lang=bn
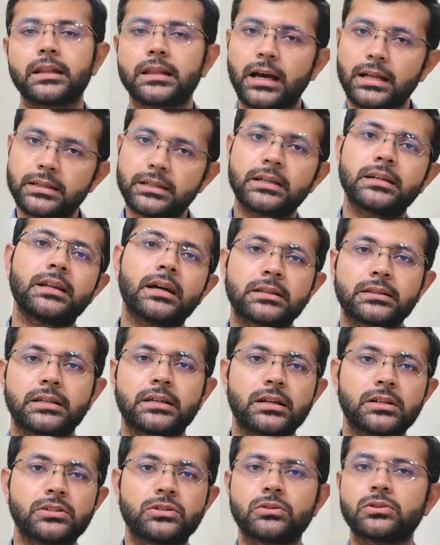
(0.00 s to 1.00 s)
দাঁতের
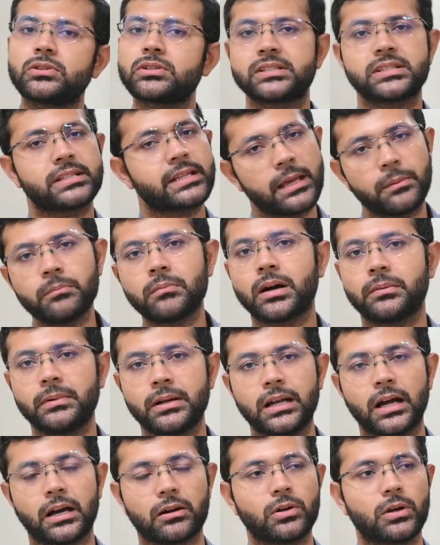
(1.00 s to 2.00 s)
ডাক্তারের জন্য
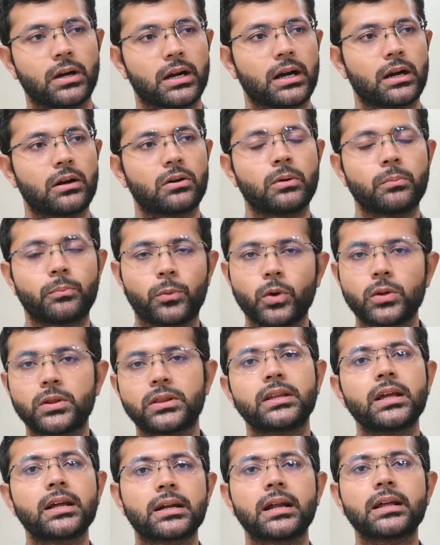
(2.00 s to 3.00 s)
সেমভাবেই লাগোয়া কারণ
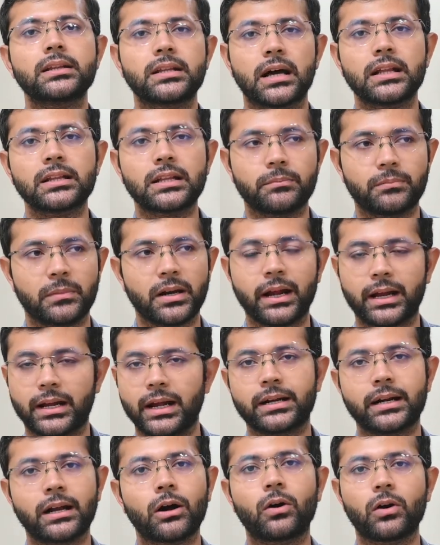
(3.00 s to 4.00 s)
প্রত্যেকটা দাঁত আপনার এক
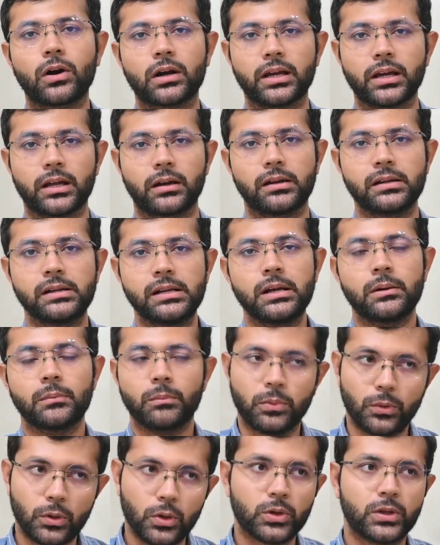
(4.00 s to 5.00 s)
একটা অর্গ্যান
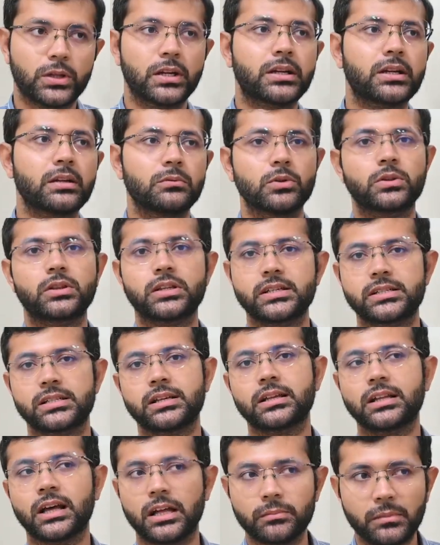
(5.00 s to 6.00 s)
প্রত্যেকটা
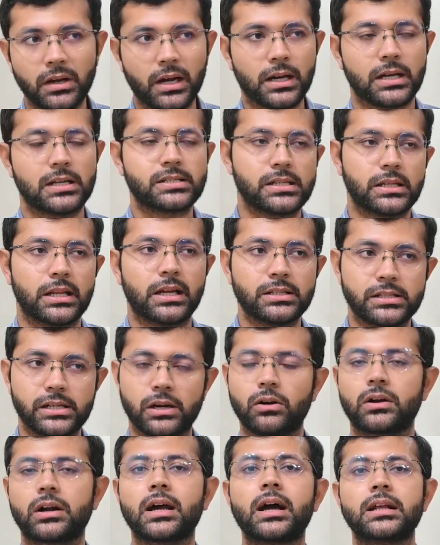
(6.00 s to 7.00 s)
বত্রিশটা দাঁত বা আঠাশটা দাঁত যে
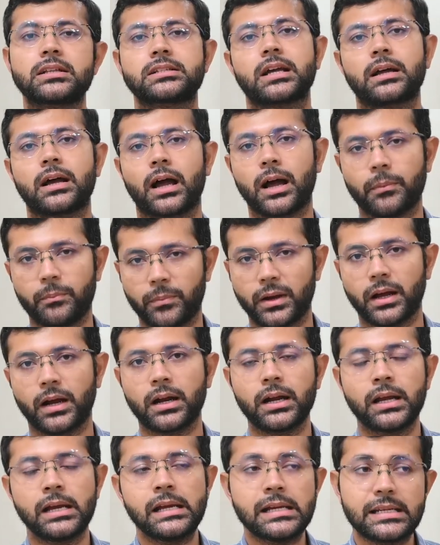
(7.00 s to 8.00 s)
কটা আছে আপনার
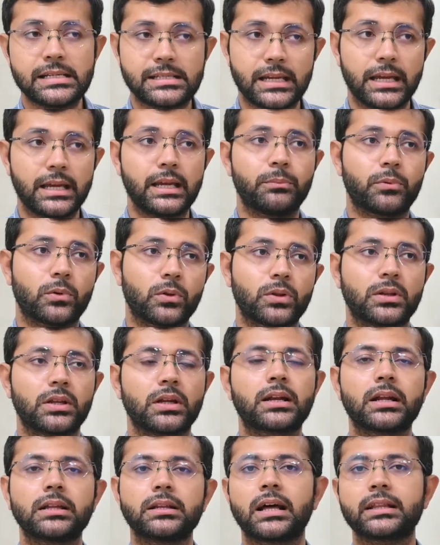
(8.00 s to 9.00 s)
সেই
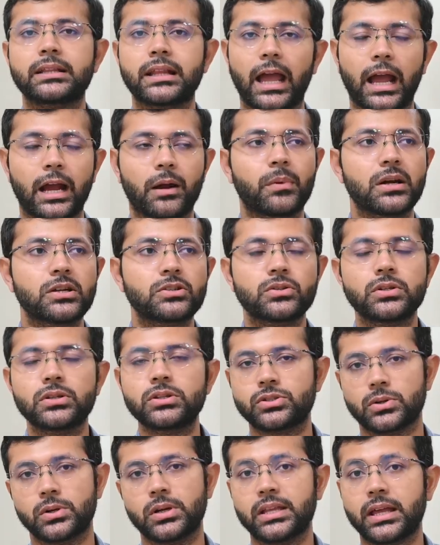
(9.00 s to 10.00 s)
প্রত্যেকটা দাঁত একবার যদি
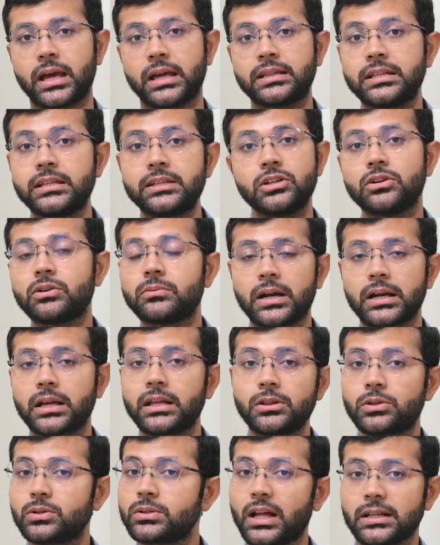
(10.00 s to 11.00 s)
চলে যায় দ্বিতীয়বার
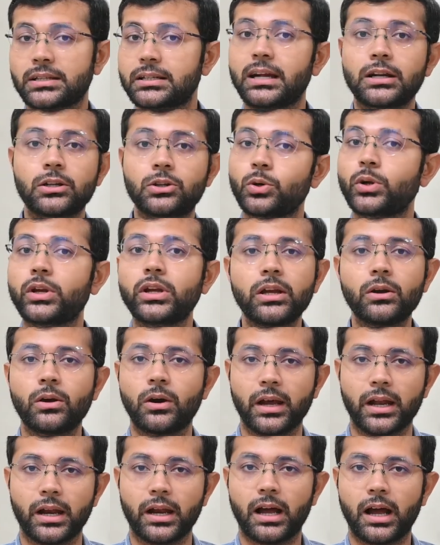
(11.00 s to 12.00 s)
কিন্তু দাঁতটা তৈরি
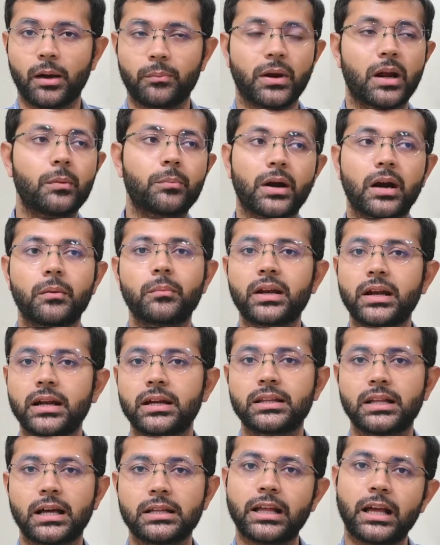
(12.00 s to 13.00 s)
হয় না আপনার
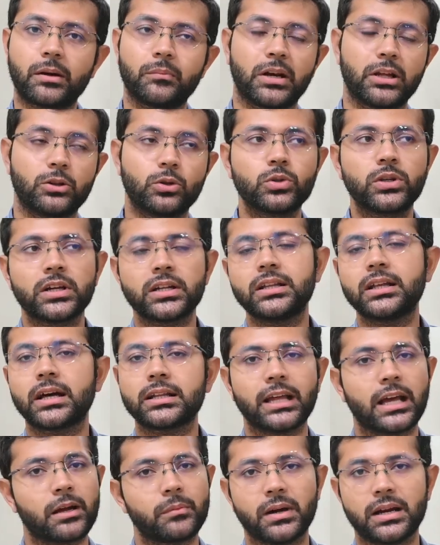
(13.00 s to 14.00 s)
পারমানেন্ট দাঁত একবারই দুধের
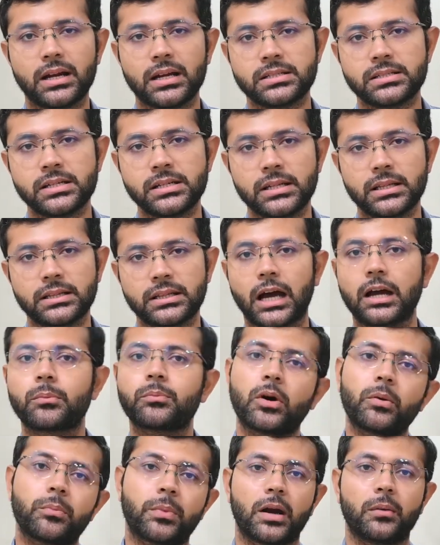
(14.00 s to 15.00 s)
দাঁত একবার আসে
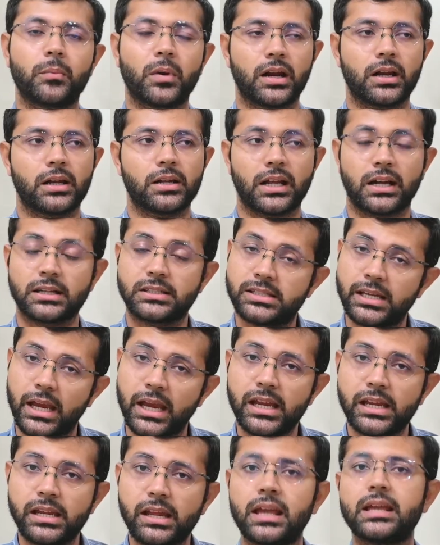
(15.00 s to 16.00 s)
তারপর পারমানেন্ট দাঁত
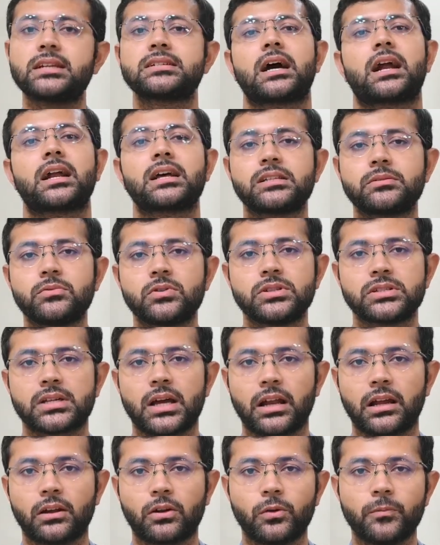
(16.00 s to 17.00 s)
সেই নিয়েই সারা জীবন
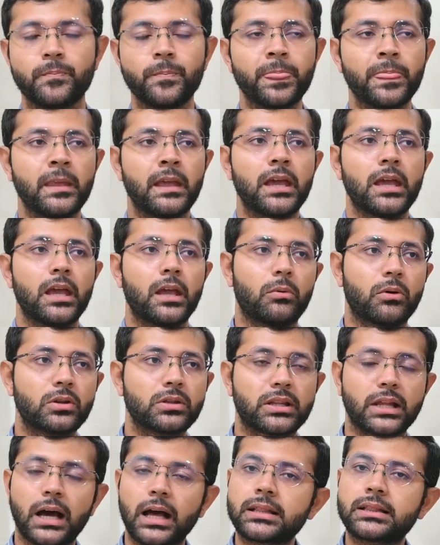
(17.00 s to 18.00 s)
চালানো এবং
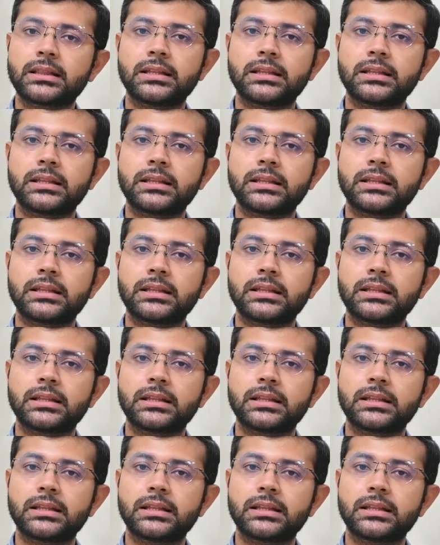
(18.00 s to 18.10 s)
দাঁত